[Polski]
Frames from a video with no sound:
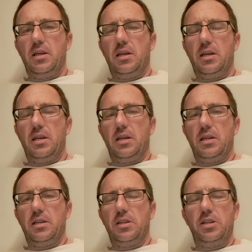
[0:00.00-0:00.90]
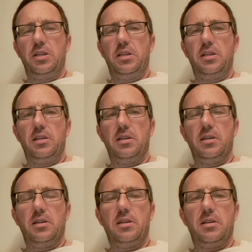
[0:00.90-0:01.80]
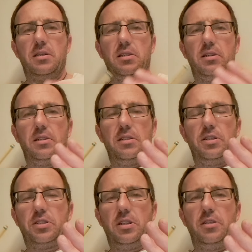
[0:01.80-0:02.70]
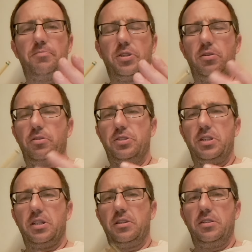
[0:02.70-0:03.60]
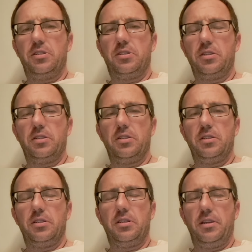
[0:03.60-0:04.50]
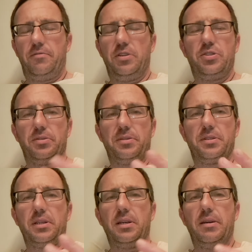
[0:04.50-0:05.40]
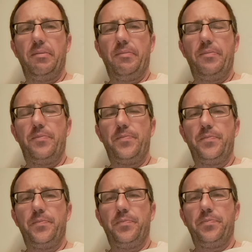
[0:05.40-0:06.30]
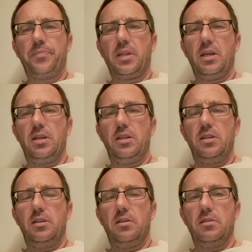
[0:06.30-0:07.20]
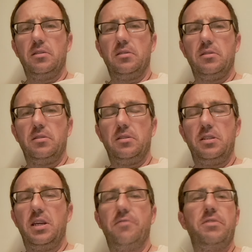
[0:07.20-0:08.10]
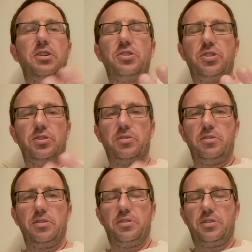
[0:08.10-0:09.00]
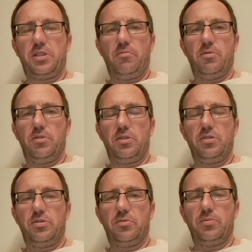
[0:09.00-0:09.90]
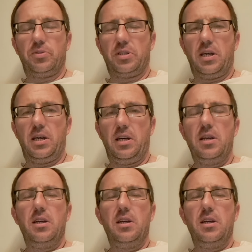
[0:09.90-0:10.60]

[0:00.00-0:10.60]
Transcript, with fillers: E, I jeżeli przychodzi jakiś e, niewierzący i nie wierzy, że to jest ciało Chrystusa,